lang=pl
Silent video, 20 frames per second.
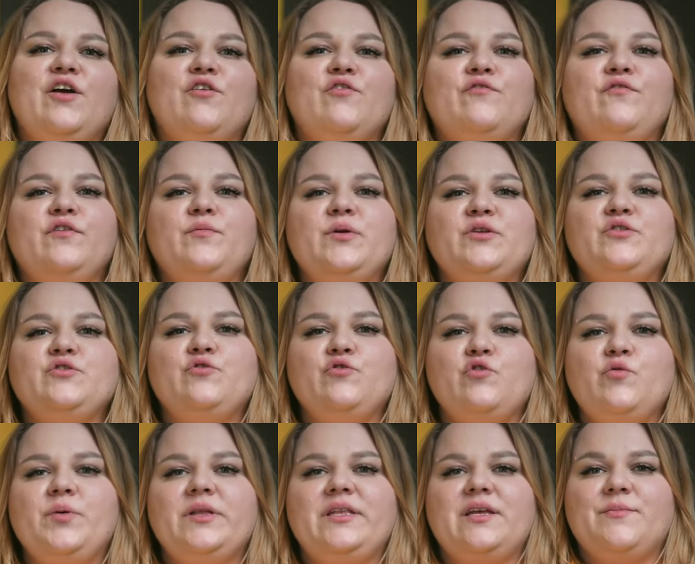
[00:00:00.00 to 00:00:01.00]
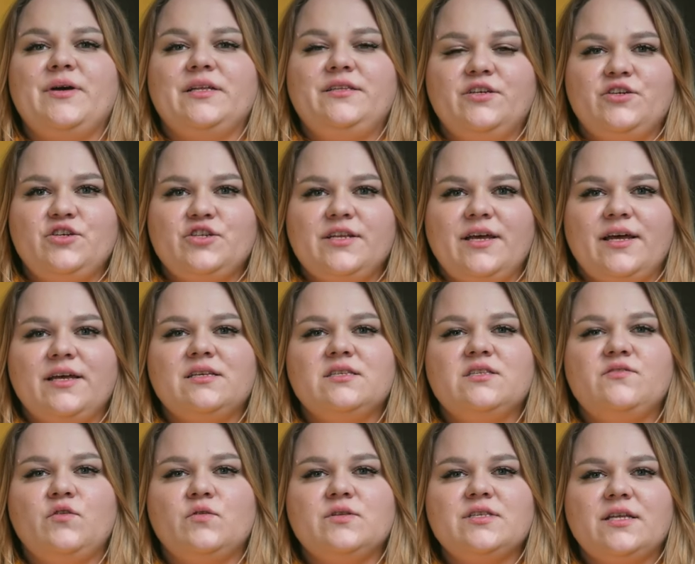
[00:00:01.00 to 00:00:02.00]
Wybierz grupy tematyczne
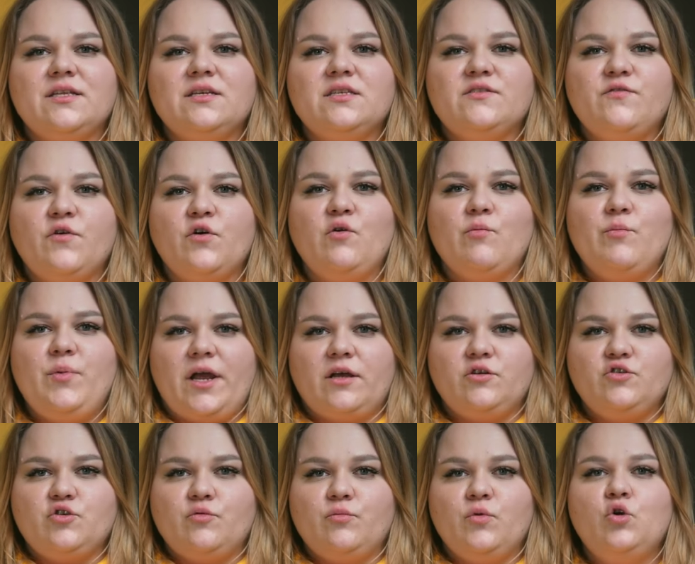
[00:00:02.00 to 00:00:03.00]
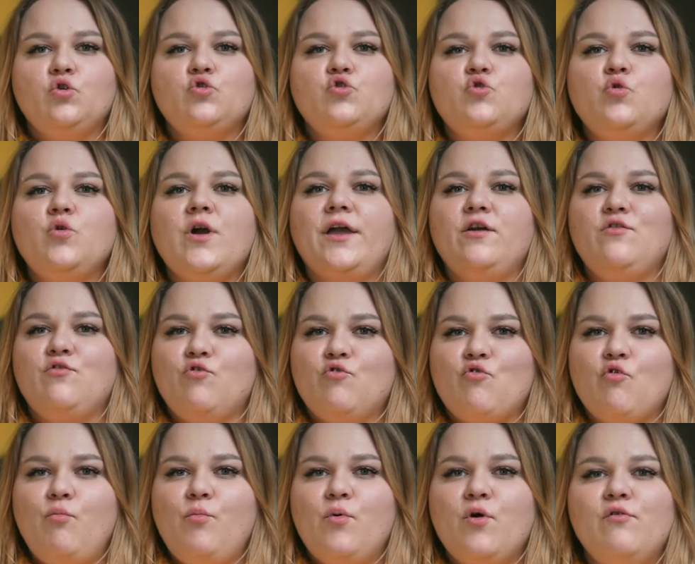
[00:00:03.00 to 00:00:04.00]
związane z Twoją branżą. Szukaj
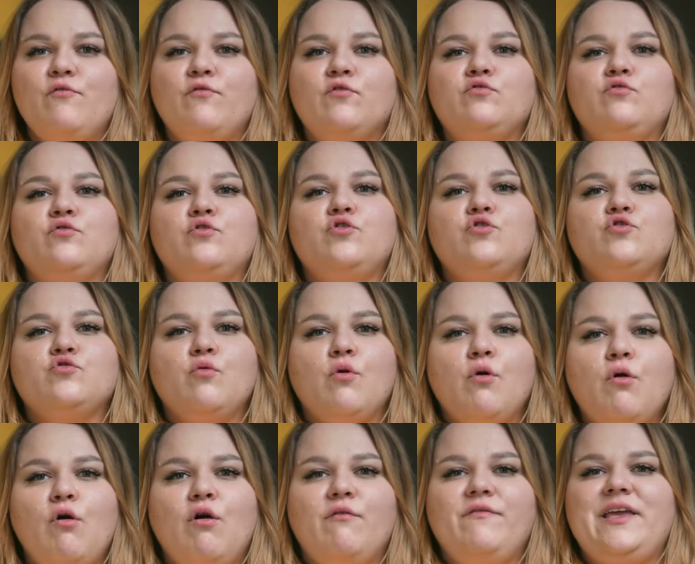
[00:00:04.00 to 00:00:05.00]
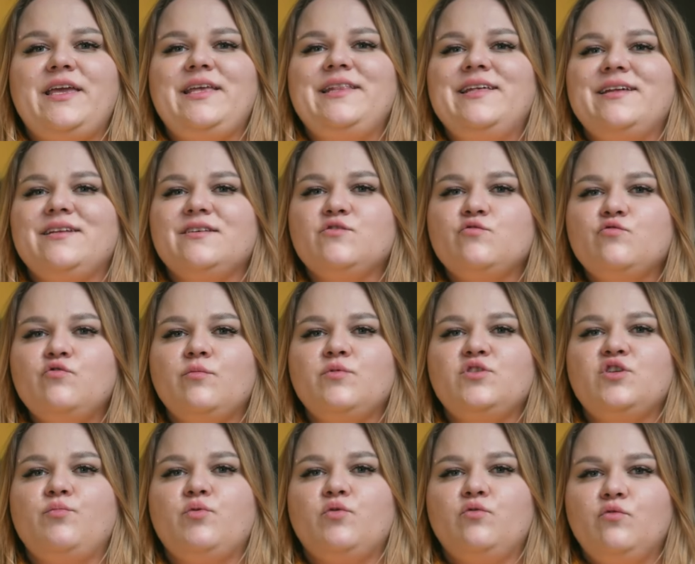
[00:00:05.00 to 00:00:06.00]
grup, w których członkowie interesują
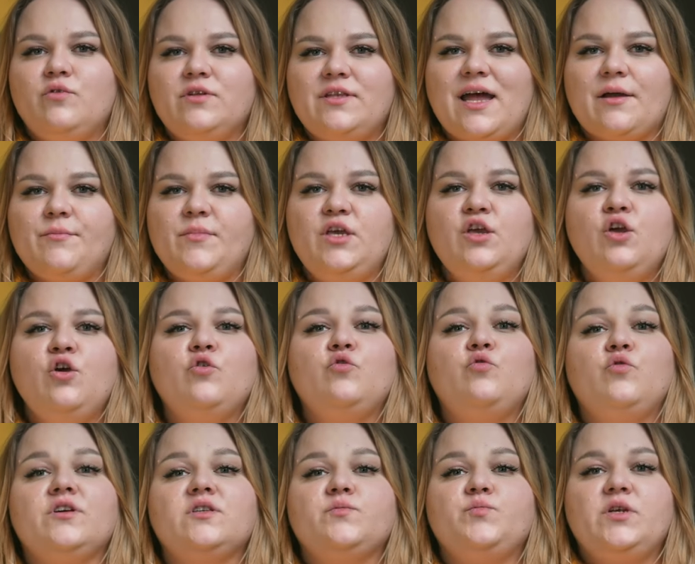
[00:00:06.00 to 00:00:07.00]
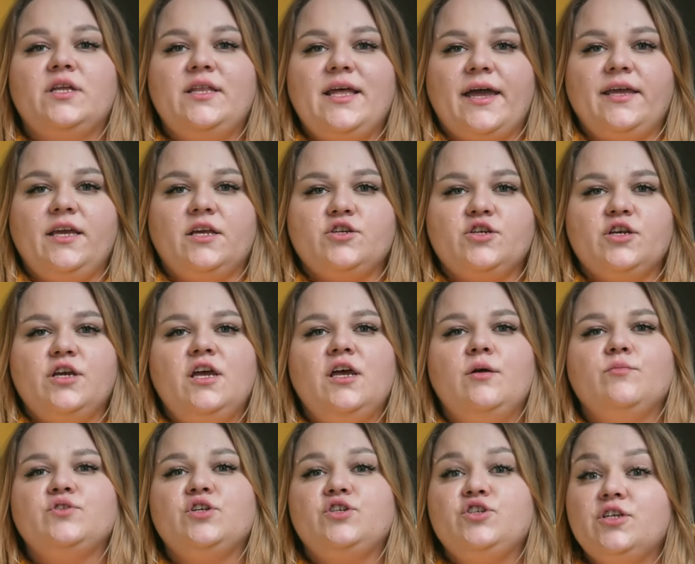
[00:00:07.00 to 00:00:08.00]
się produktami, które sprzedajesz.
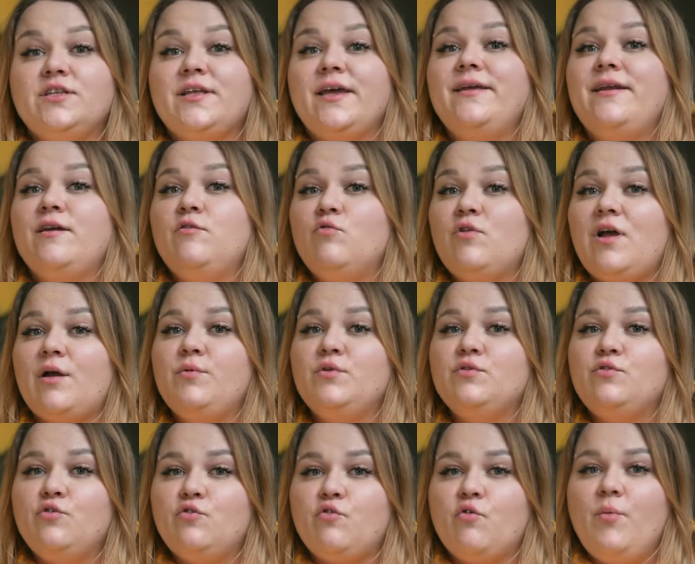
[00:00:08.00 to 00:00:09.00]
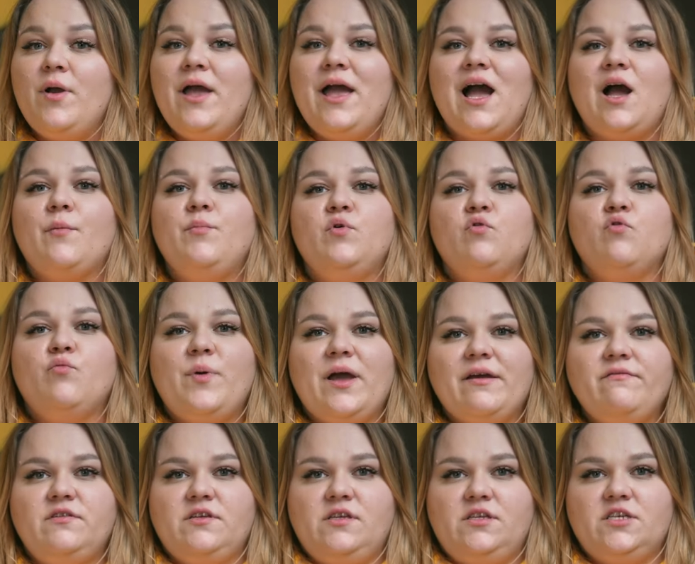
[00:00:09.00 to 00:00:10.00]
Przeczytaj regulamin grup, aby
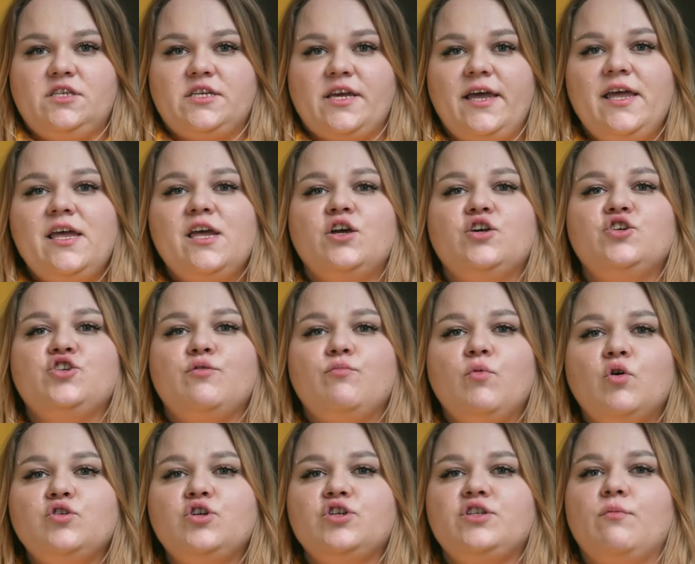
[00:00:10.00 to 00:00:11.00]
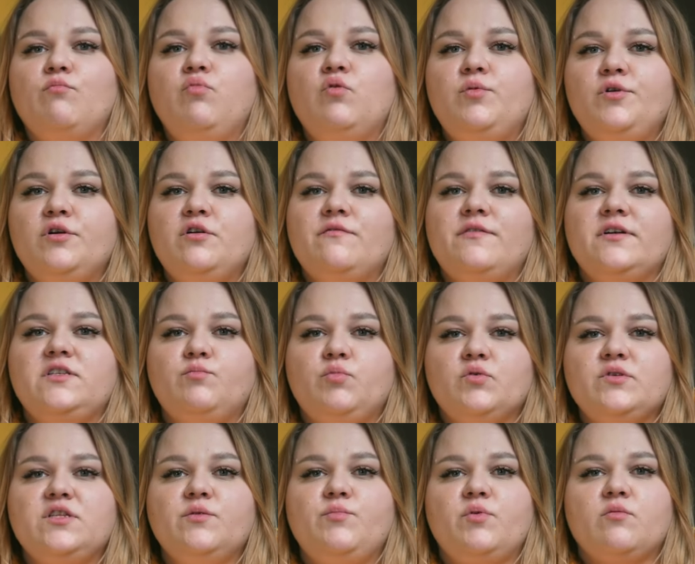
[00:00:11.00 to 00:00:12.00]
upewnić się, że możesz tam publikować
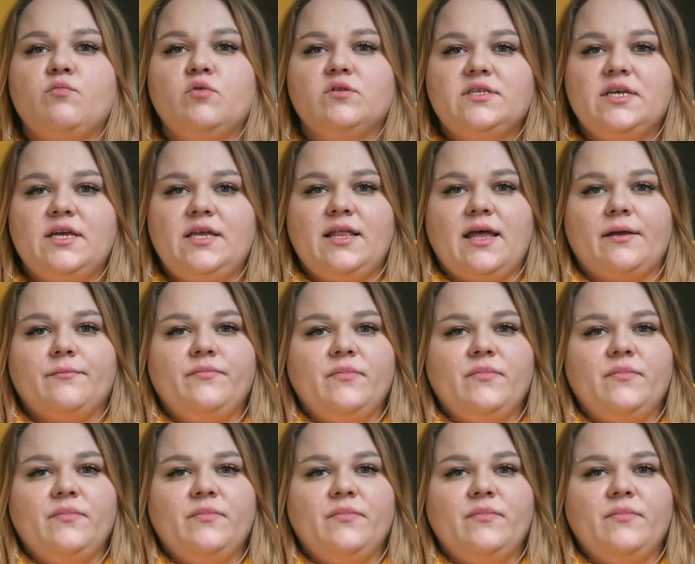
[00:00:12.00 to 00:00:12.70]
posty promocyjne.